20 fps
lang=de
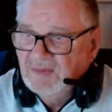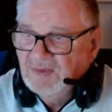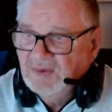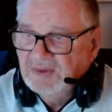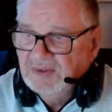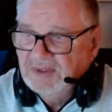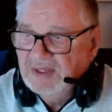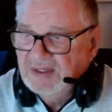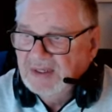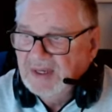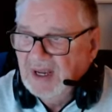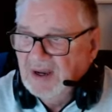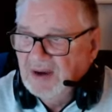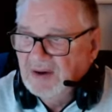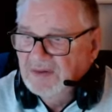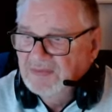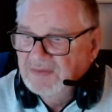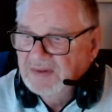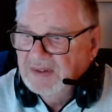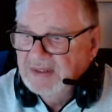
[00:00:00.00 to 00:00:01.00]
wo ich das hier
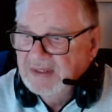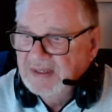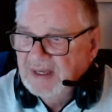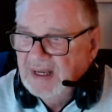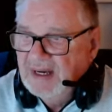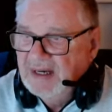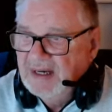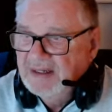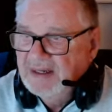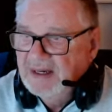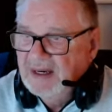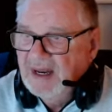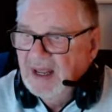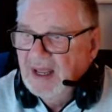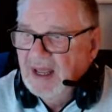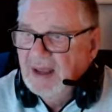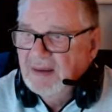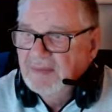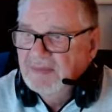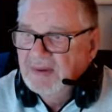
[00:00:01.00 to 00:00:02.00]
aufgezeichnet
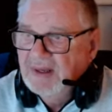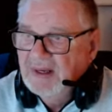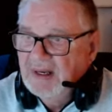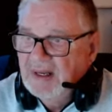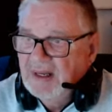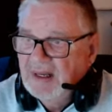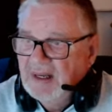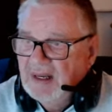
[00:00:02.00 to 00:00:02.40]
habe,